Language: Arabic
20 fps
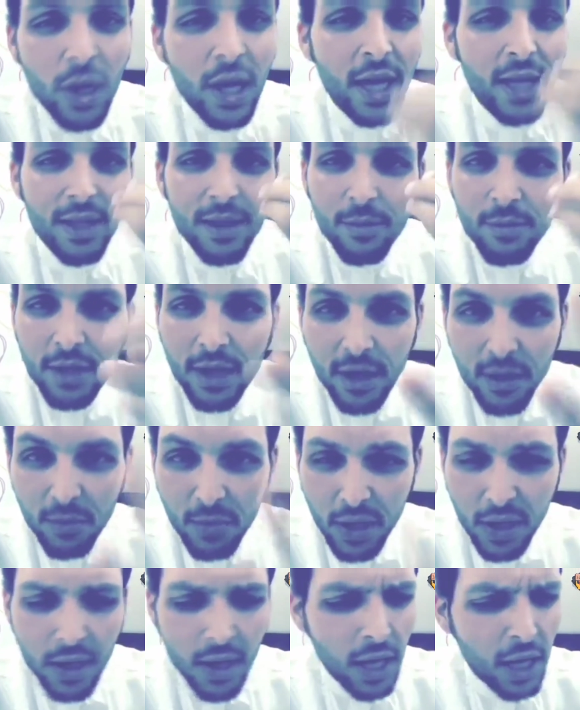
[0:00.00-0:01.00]
ب 300
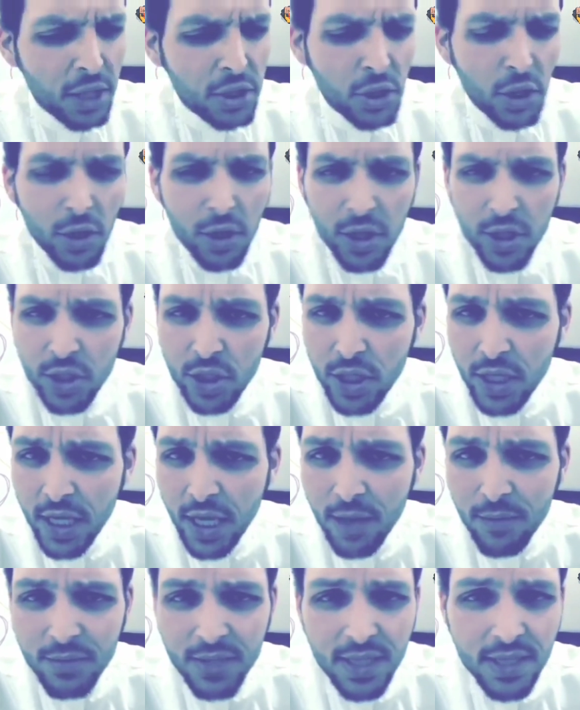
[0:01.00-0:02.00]
10 20
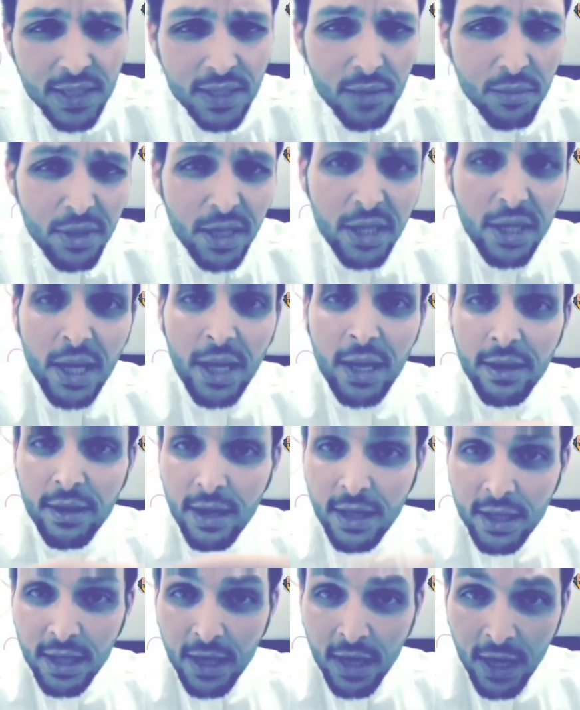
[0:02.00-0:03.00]
50 70 اللي
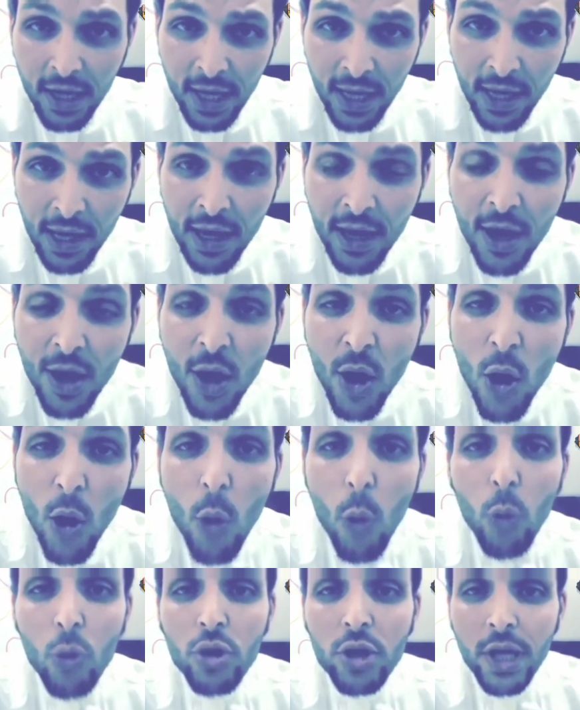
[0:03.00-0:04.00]
تقدر عليه
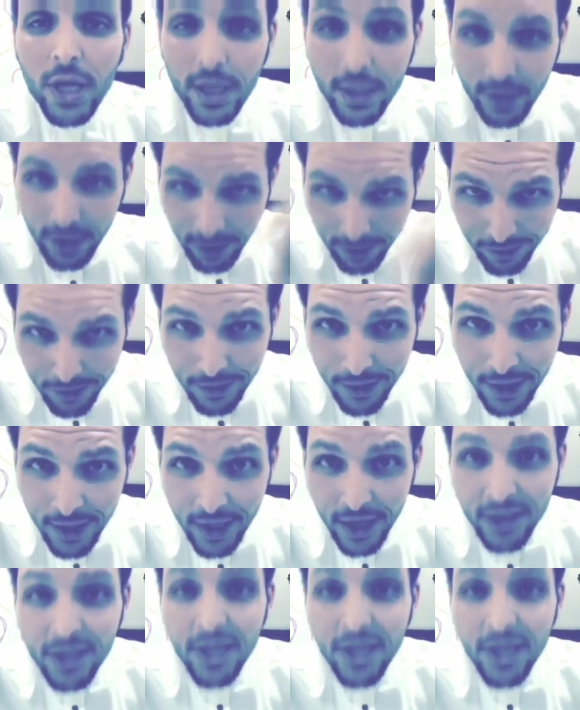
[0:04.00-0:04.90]
وتقدر انك تقضي